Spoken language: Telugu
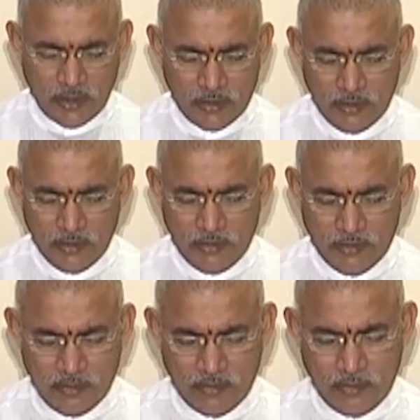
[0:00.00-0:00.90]
ప్రస్తుత
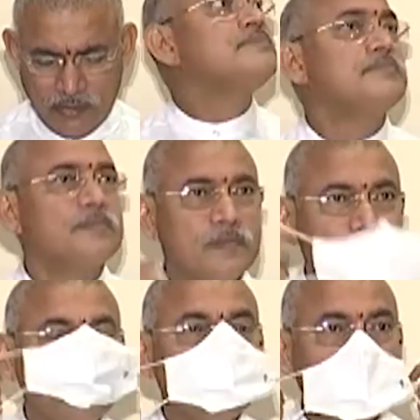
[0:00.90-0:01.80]
రాష్ట్ర
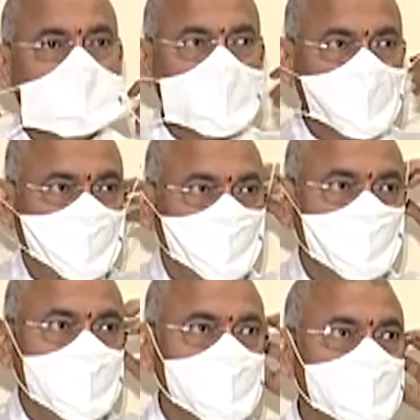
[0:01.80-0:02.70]
పరిస్థితిని దృష్టిలో ఉంచుకుని